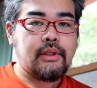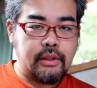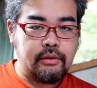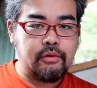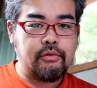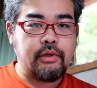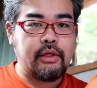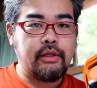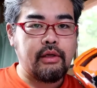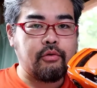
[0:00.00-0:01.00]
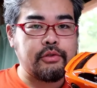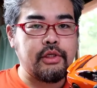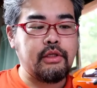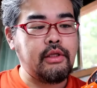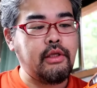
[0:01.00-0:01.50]
はい、というわけでこ
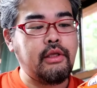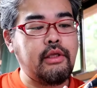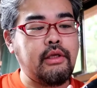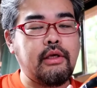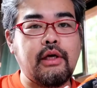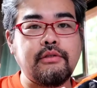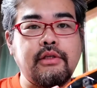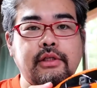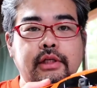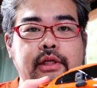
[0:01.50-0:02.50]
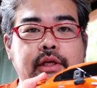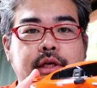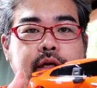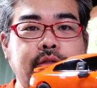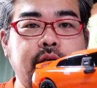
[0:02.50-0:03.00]
ちらで、えー、完全に
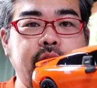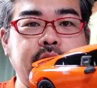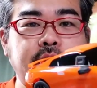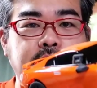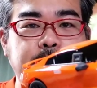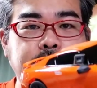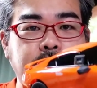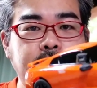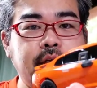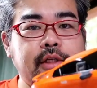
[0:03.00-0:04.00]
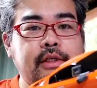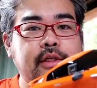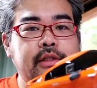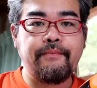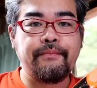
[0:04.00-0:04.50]
完成品になりました。
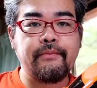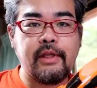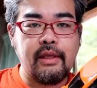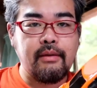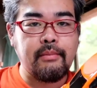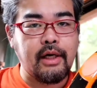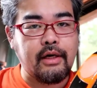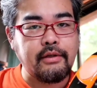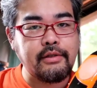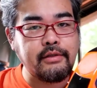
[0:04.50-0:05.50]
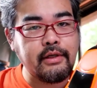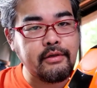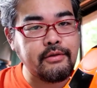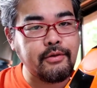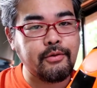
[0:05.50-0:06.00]
でまあ、制
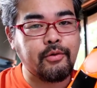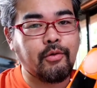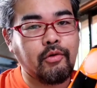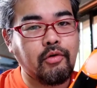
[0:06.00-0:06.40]
作上の